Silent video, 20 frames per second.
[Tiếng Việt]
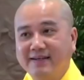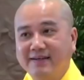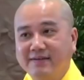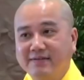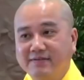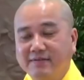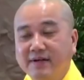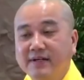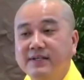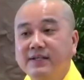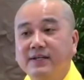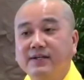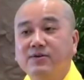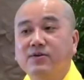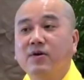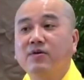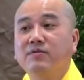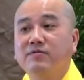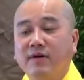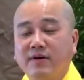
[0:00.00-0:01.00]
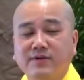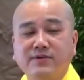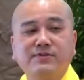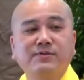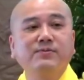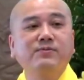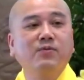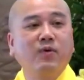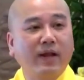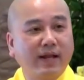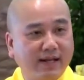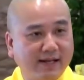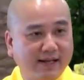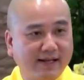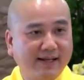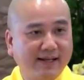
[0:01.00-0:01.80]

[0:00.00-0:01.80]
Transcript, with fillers: với những con vật xung quanh.